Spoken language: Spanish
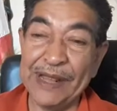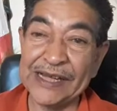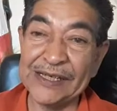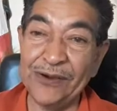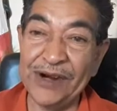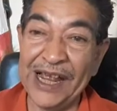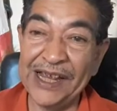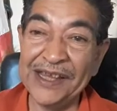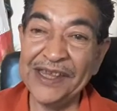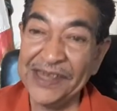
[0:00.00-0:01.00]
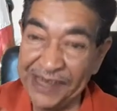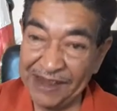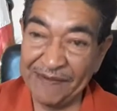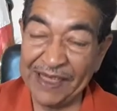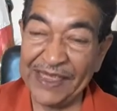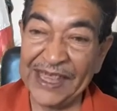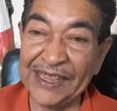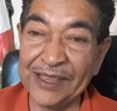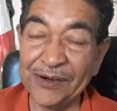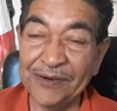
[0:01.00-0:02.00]
persona lleva
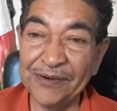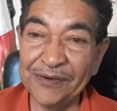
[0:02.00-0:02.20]
dentro.